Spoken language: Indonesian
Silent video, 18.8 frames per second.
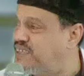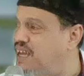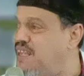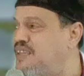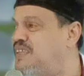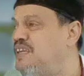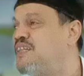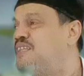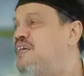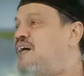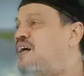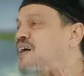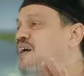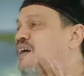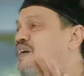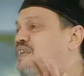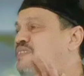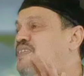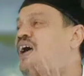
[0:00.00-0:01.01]

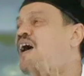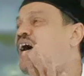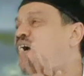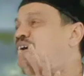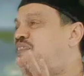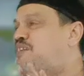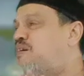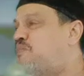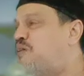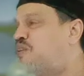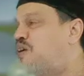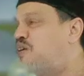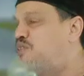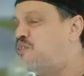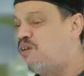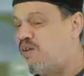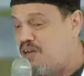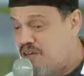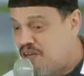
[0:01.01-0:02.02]
tidak taat kepada
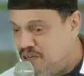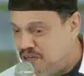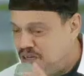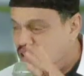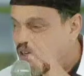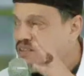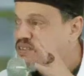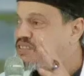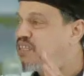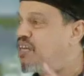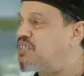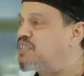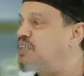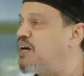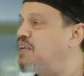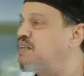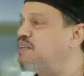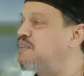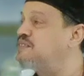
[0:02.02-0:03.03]
Allah.
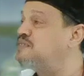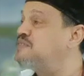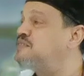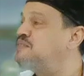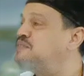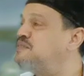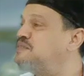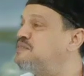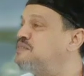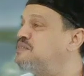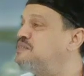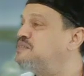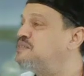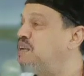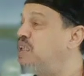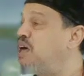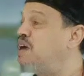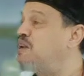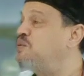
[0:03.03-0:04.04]
Setan
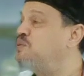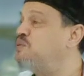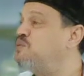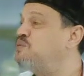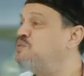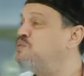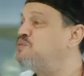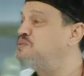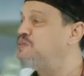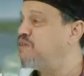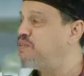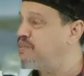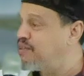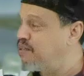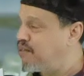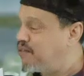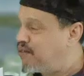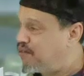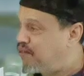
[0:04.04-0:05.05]
selalu
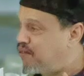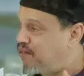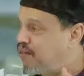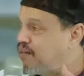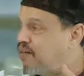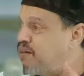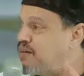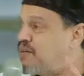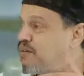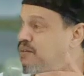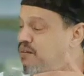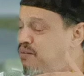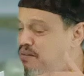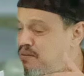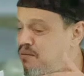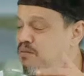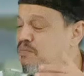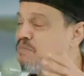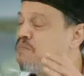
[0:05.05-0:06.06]
Eh,
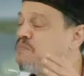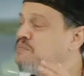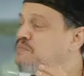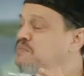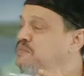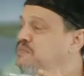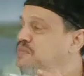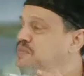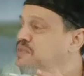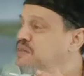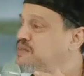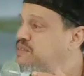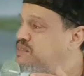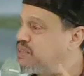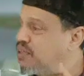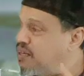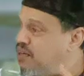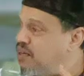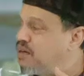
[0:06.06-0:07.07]
ter,
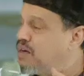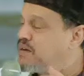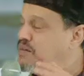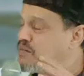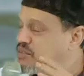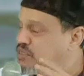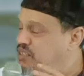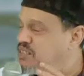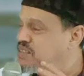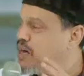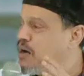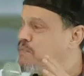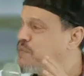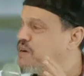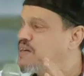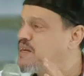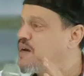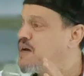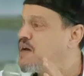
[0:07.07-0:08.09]
tidak pernah